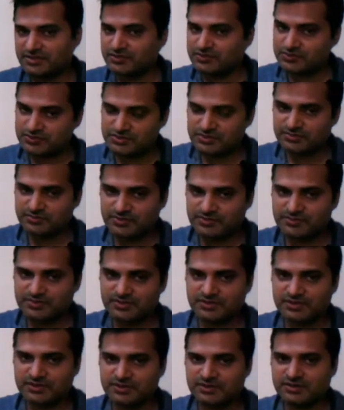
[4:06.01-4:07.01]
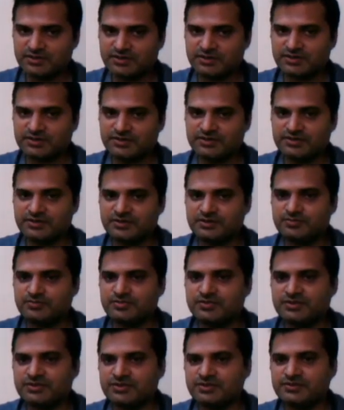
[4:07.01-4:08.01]
क्वेश्चन में भी अगर यहाँ
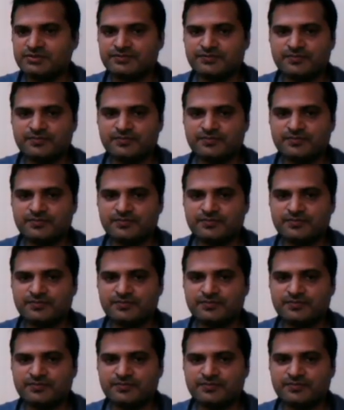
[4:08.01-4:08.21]
पर